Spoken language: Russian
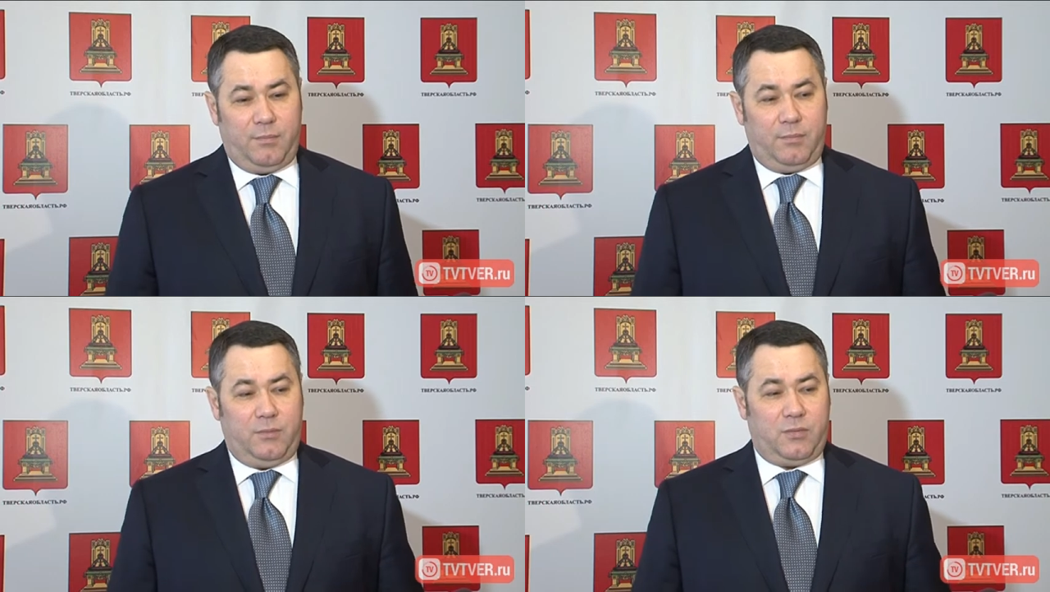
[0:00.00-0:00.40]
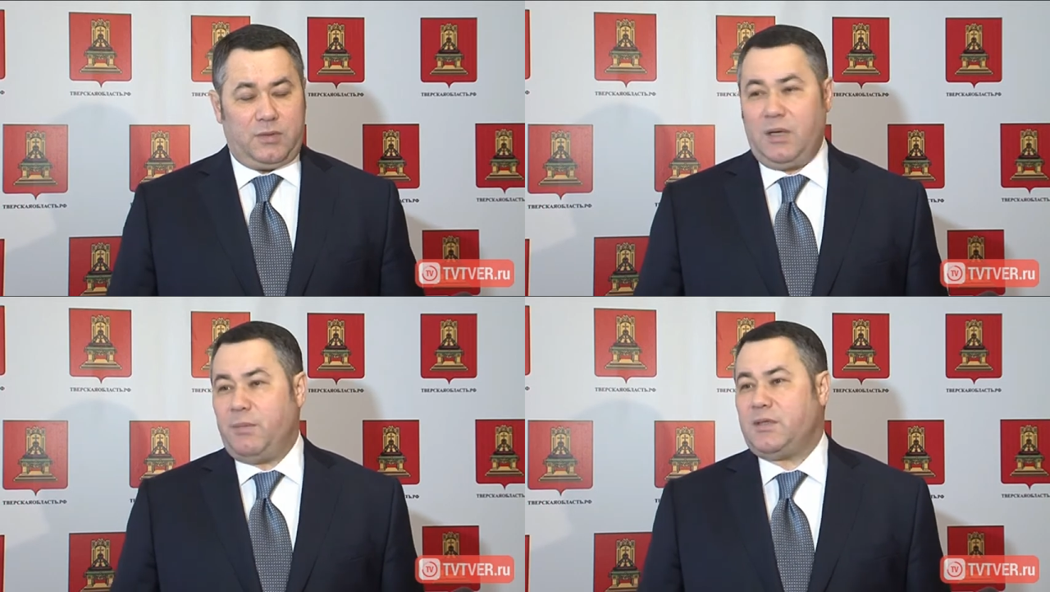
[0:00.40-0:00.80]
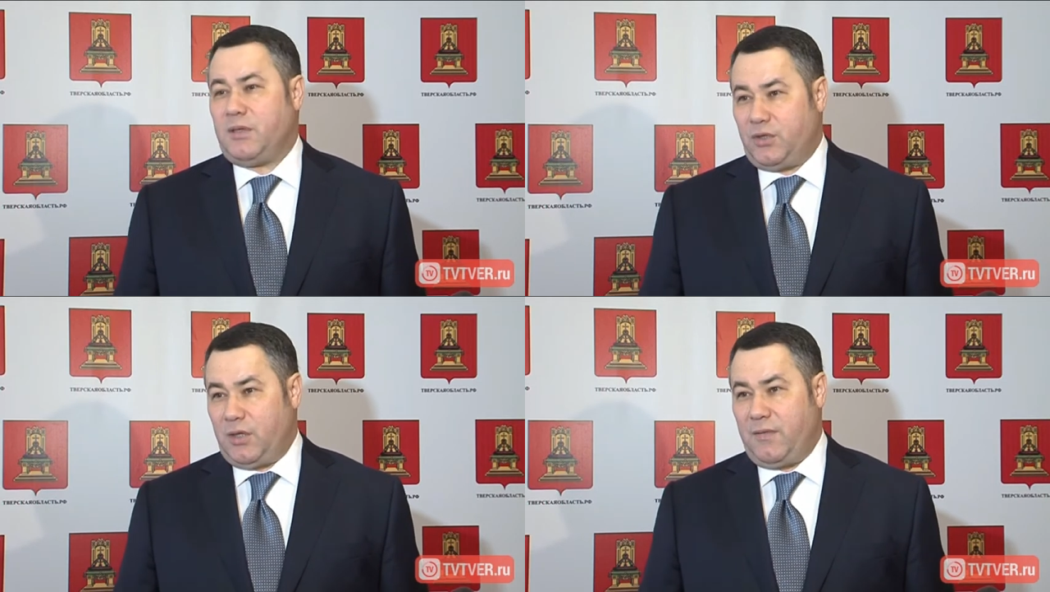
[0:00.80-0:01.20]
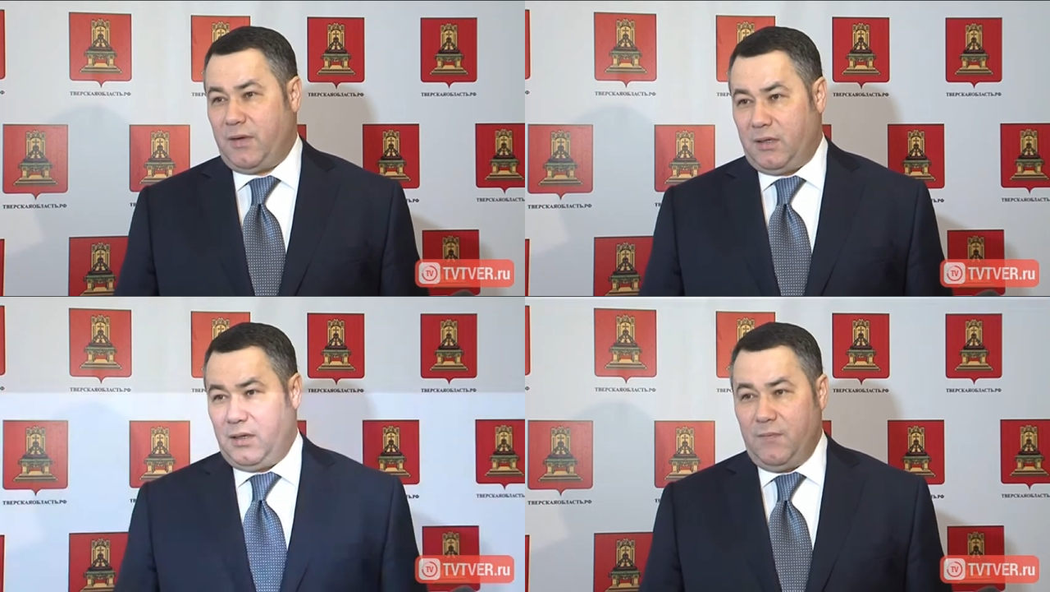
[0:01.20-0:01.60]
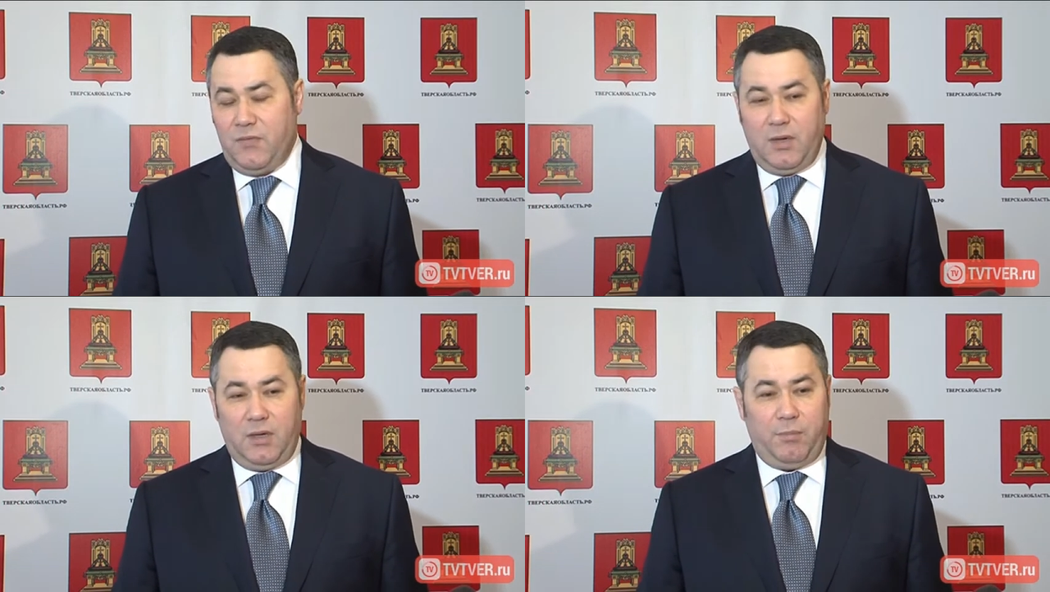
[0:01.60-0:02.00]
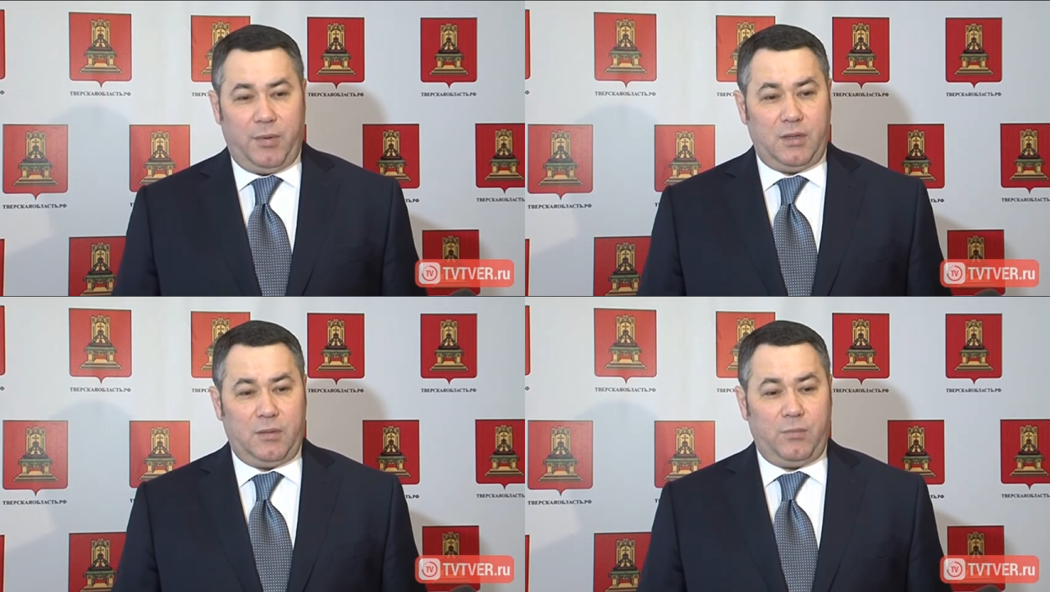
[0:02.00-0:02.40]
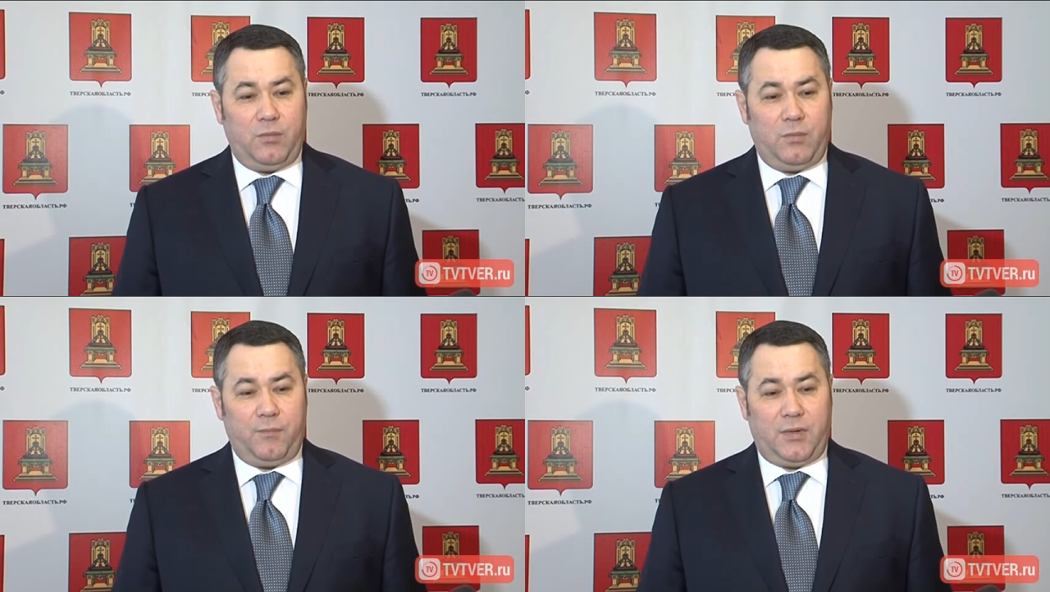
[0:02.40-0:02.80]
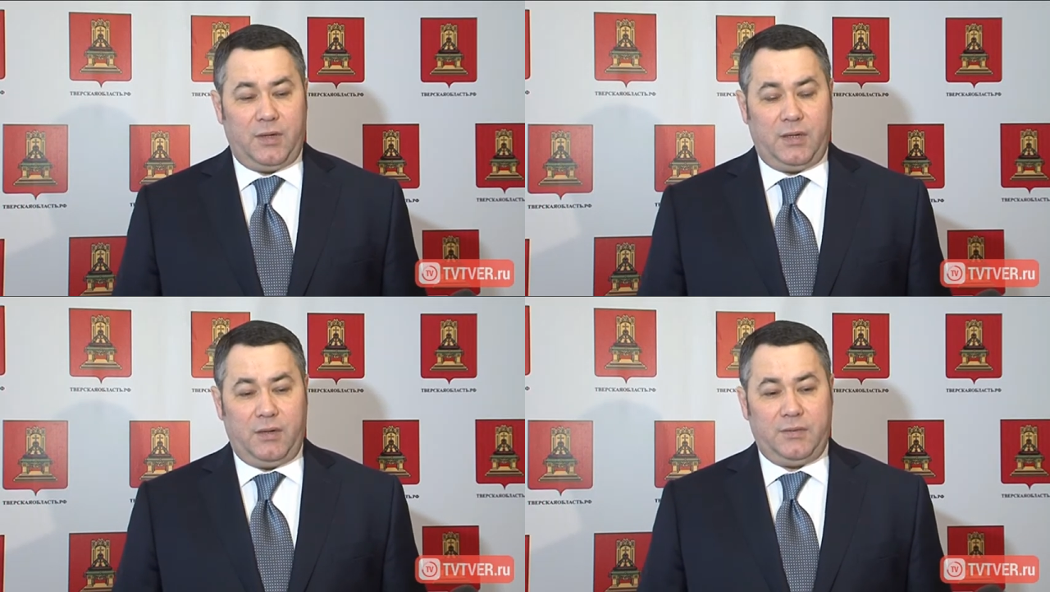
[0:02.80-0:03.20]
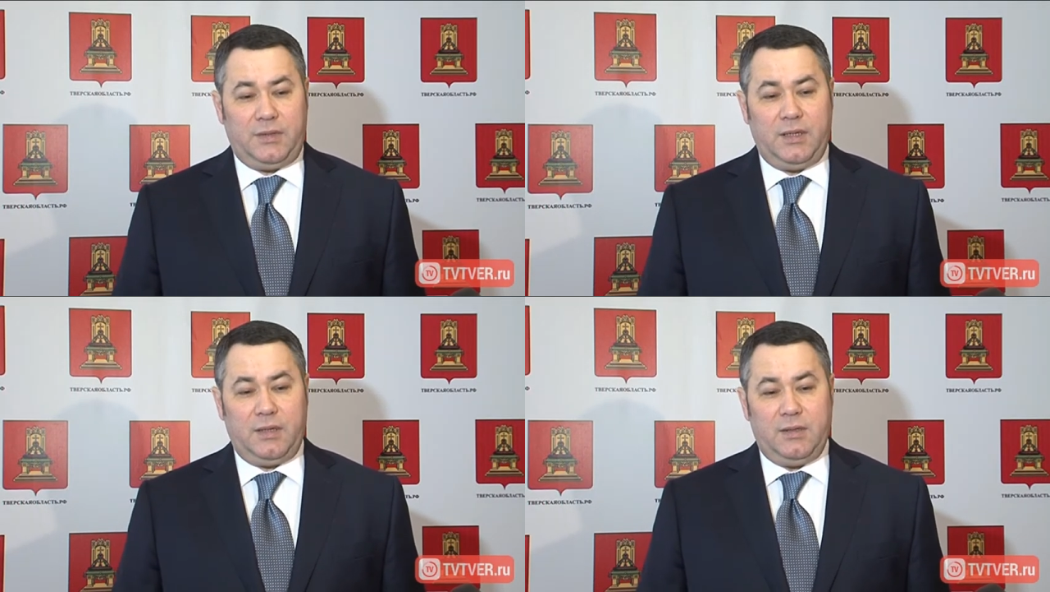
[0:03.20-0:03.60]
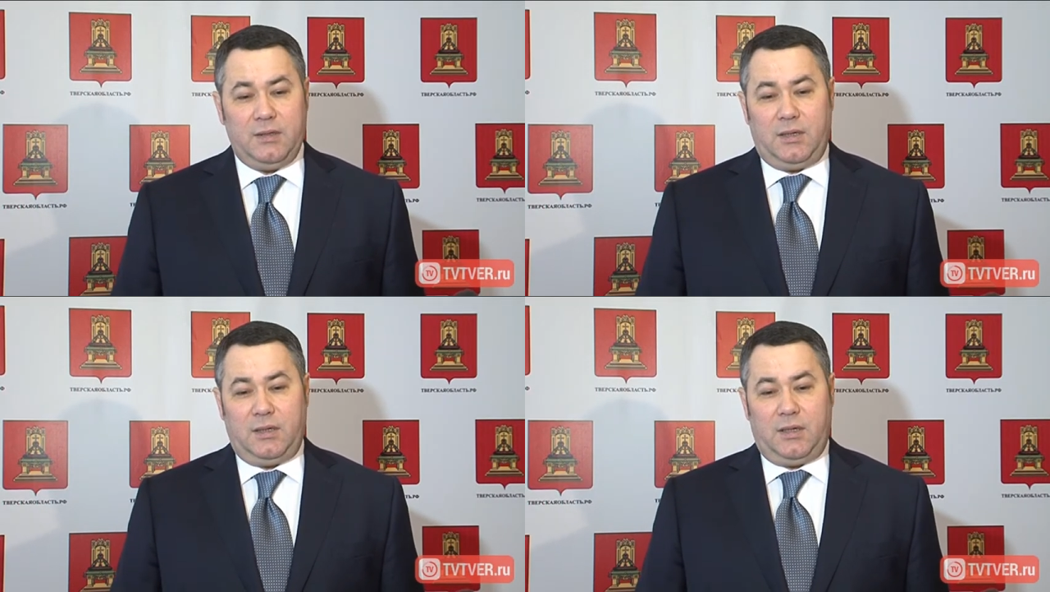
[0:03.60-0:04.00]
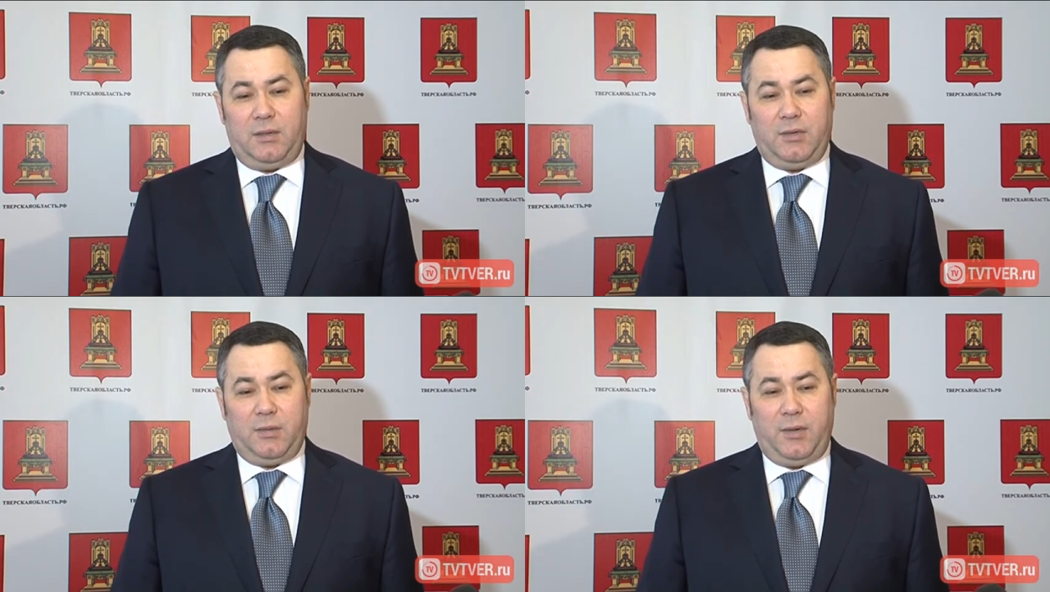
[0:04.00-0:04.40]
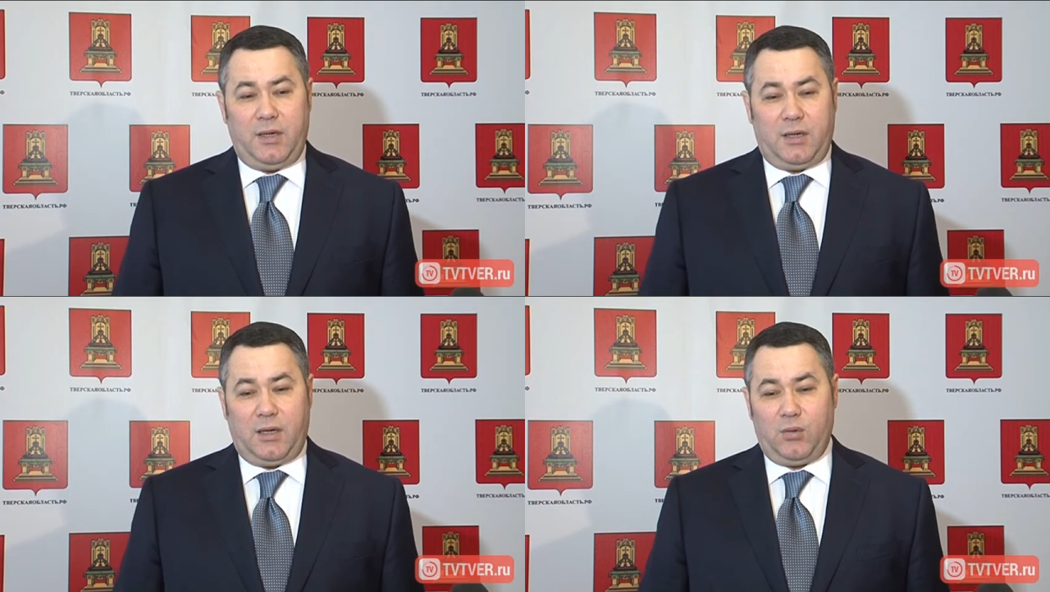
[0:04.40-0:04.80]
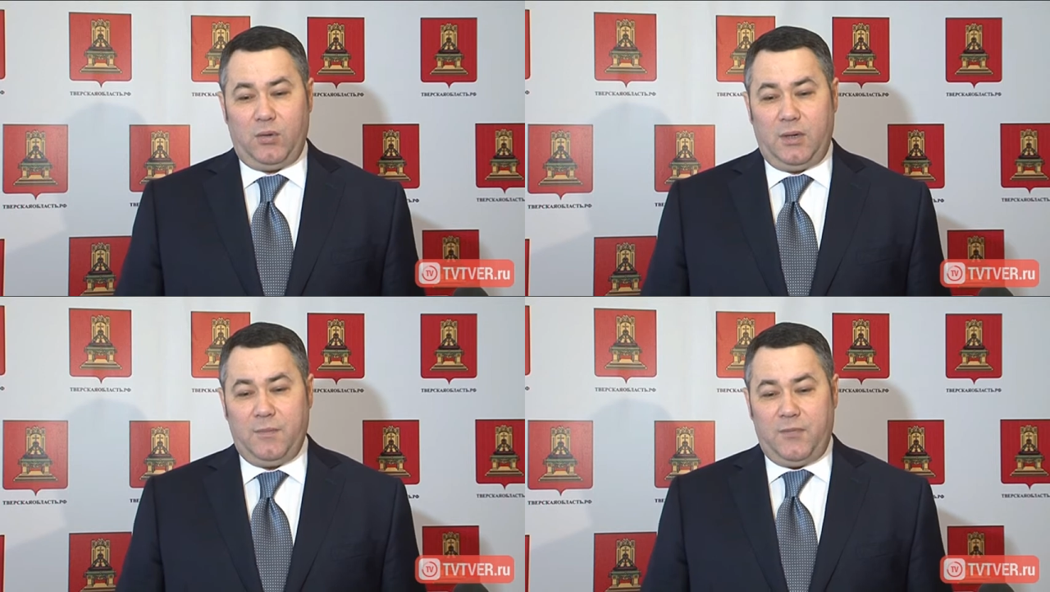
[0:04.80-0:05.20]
ну, слабостях человека. Да? И поэтому все Э, мероприятия, которые,